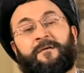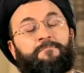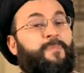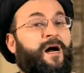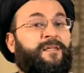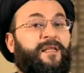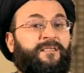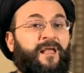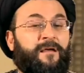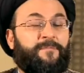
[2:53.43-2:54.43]
ما
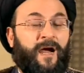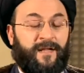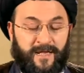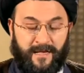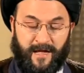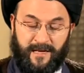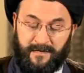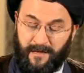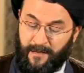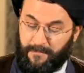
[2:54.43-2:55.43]
نزل بعلي
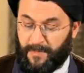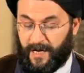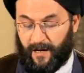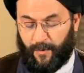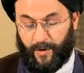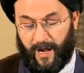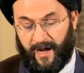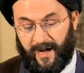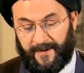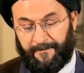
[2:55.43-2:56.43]
من
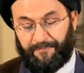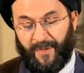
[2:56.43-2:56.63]
القرآن